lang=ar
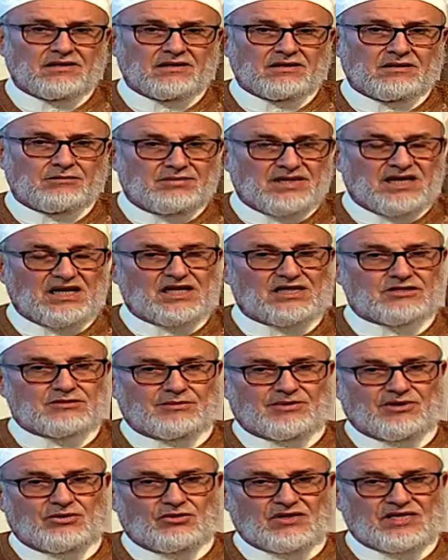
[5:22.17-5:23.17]
بالله
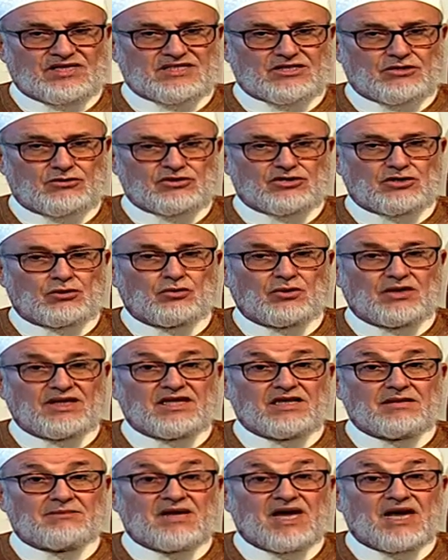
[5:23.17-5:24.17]
سبحانه عز وجل
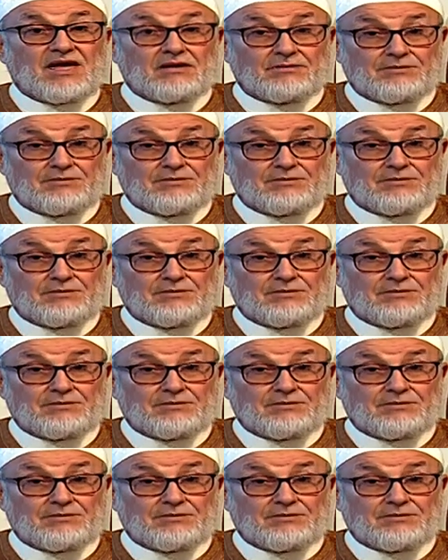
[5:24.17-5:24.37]
وإيمان